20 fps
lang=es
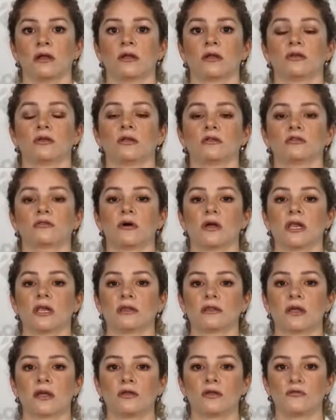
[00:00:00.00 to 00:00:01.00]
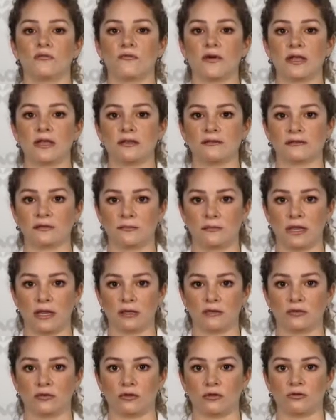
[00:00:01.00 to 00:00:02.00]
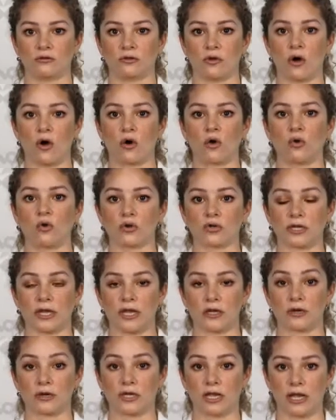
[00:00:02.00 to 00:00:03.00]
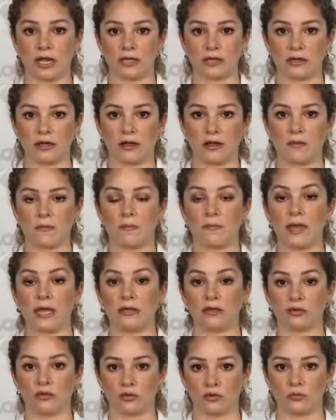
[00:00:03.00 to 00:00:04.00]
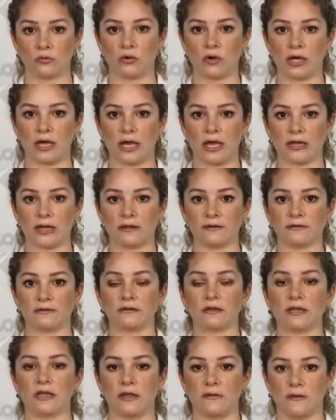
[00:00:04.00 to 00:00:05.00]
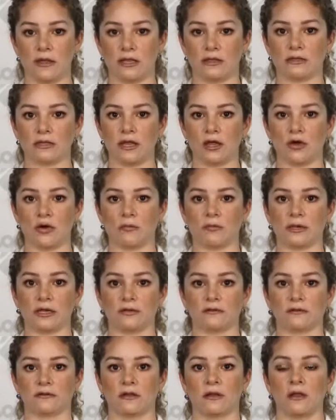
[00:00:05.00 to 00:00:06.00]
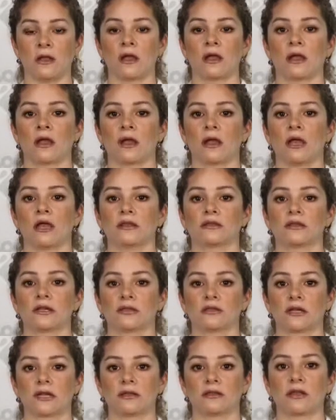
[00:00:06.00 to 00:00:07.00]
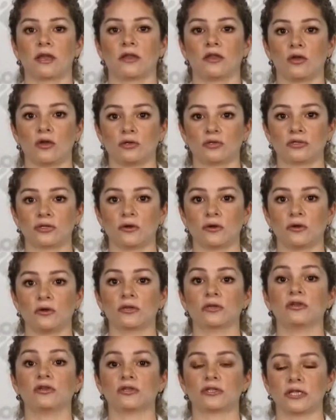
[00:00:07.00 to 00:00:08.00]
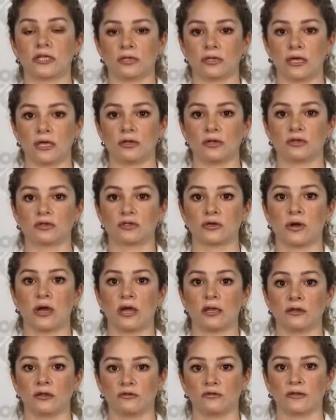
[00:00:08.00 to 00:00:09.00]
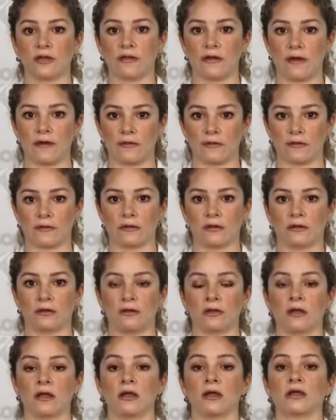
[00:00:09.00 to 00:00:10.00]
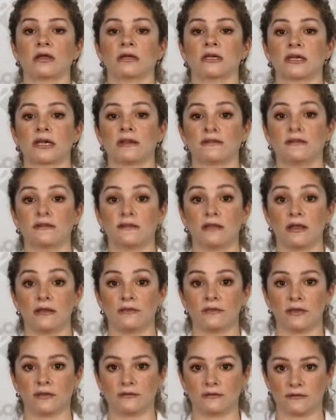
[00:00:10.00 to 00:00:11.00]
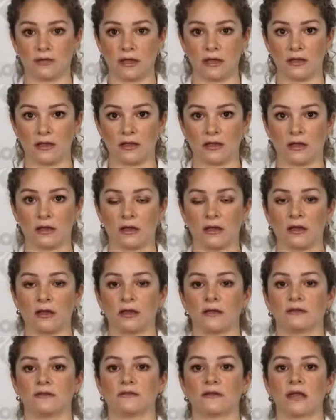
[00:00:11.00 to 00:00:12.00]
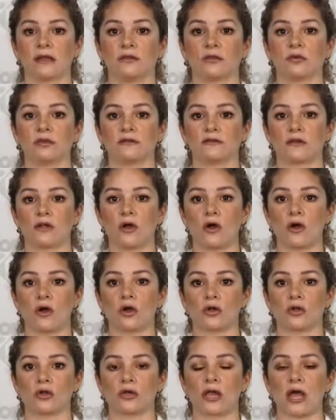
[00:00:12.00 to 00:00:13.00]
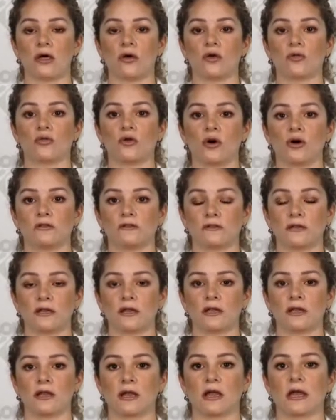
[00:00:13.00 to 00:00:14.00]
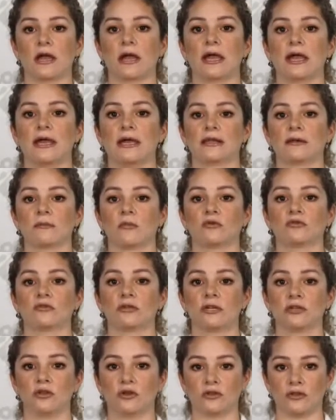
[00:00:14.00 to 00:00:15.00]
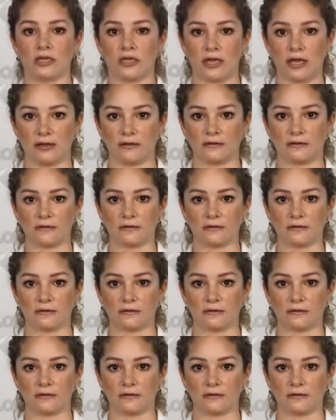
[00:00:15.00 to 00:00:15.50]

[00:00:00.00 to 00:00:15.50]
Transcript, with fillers: Los 41 fallecimientos ocurrieron en 21 mujeres y 20 hombres, entre 38 y 88 años de edad, residentes de San Luis Río Colorado 12, Hermosillo 10,